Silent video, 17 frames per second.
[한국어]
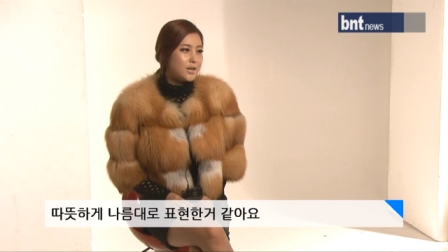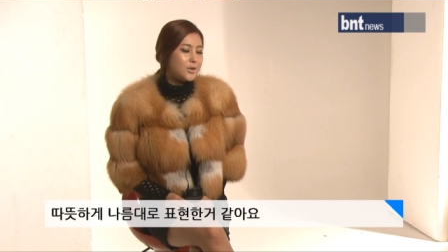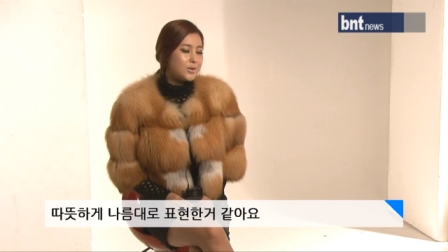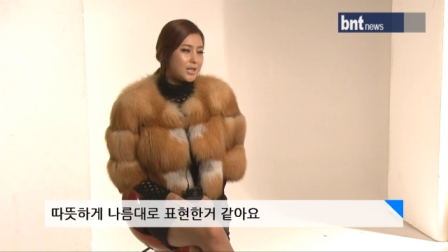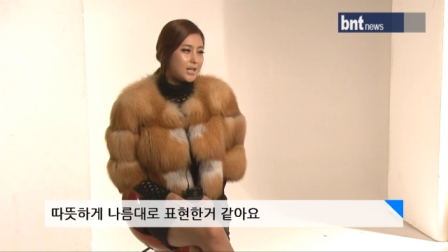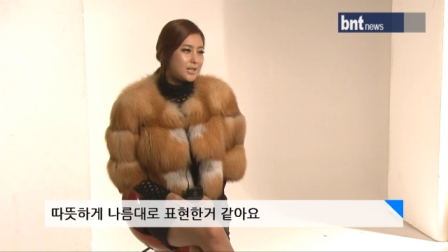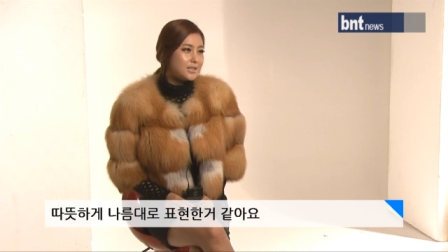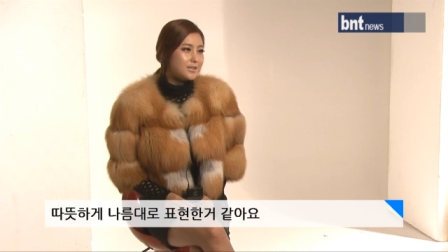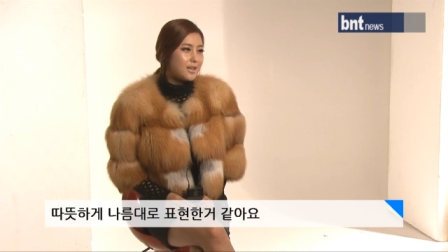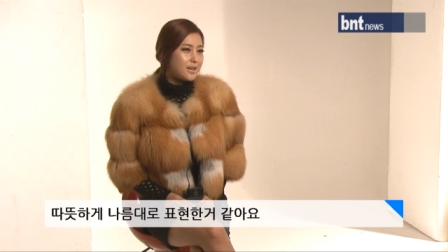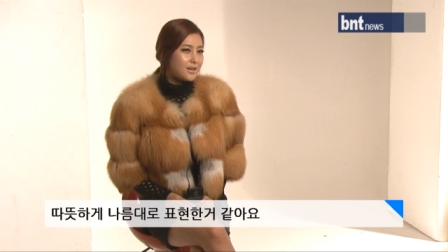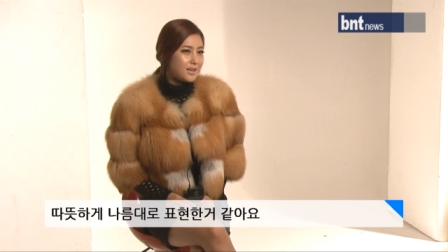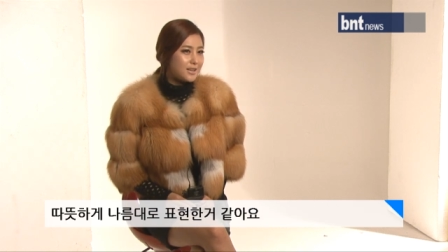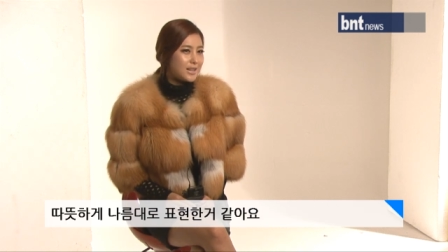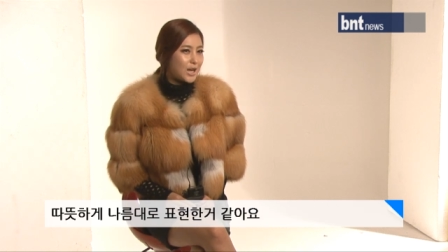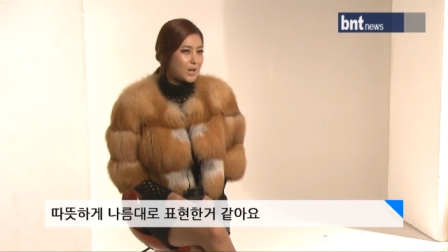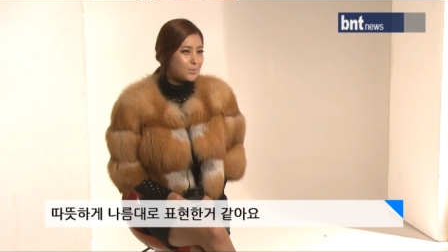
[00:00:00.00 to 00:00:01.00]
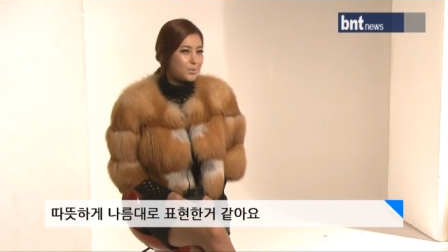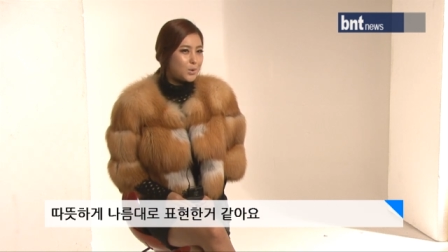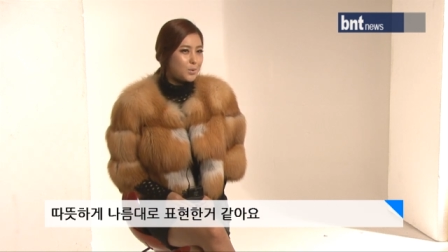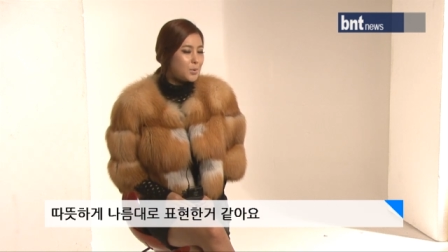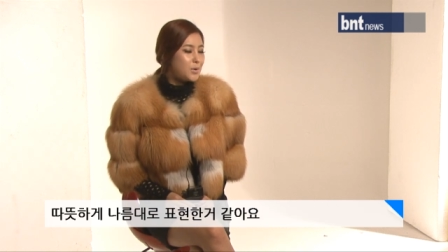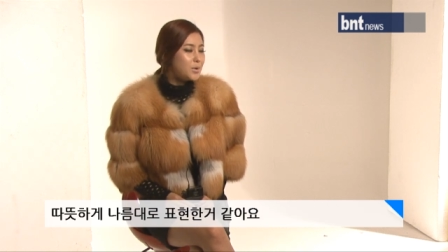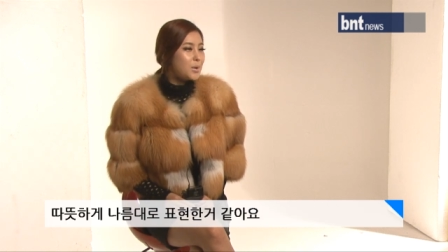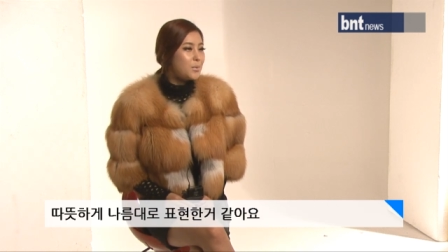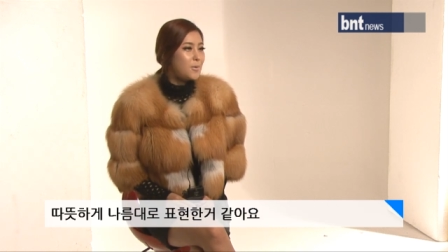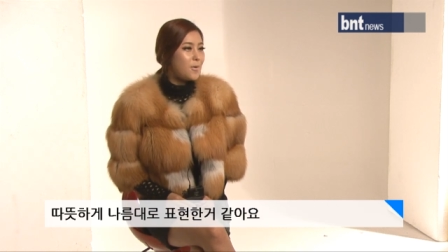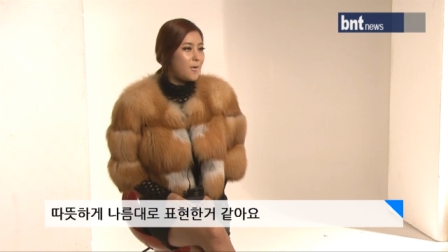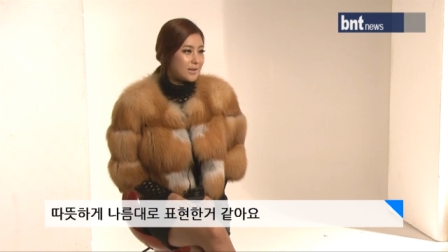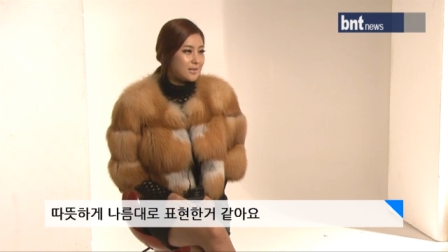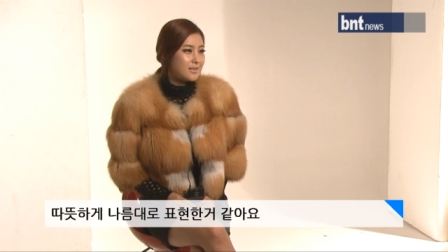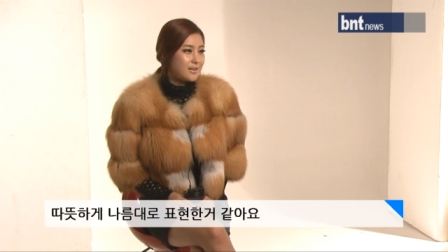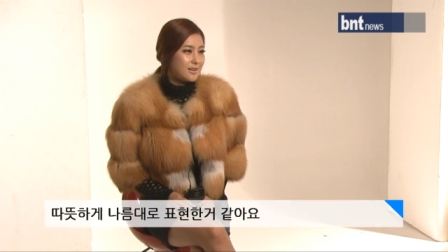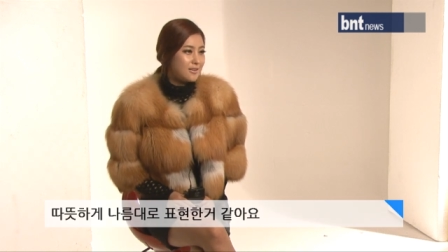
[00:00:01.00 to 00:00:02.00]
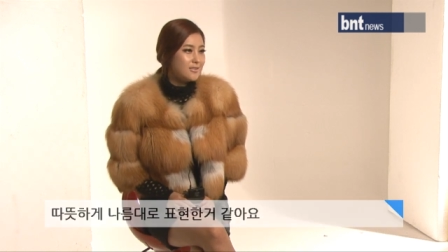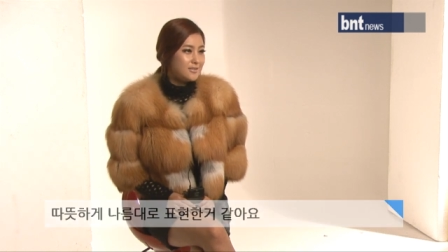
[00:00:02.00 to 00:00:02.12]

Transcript: 어, 따뜻하게 나름대로 표현해본 것 같아요.